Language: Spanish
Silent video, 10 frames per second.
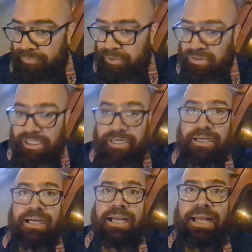por ser
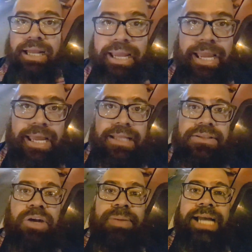eh,
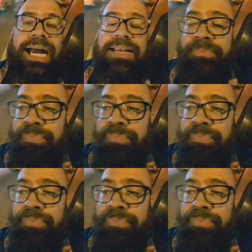tropical